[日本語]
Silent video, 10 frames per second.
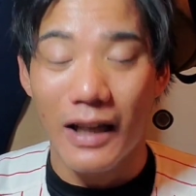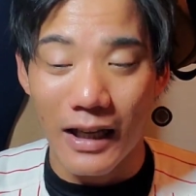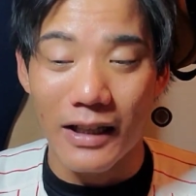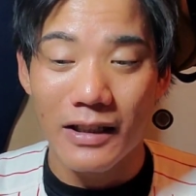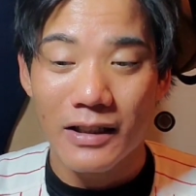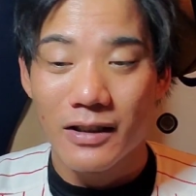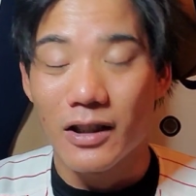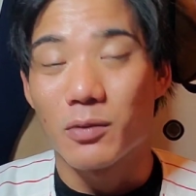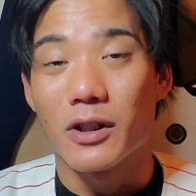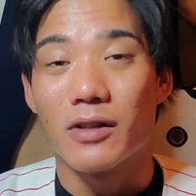はい
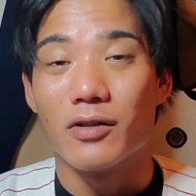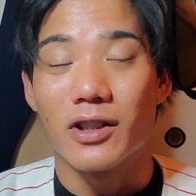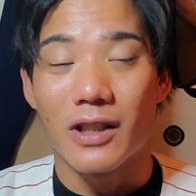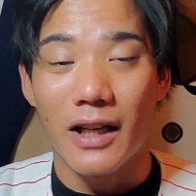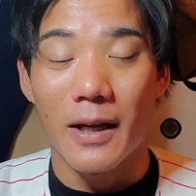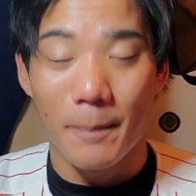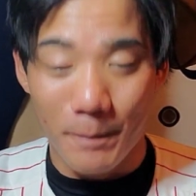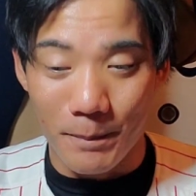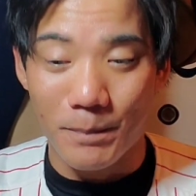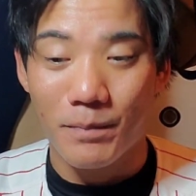ナイスバッティングでしたねう
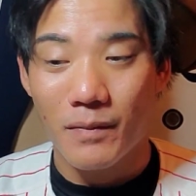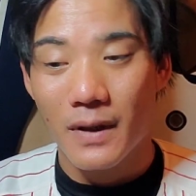ん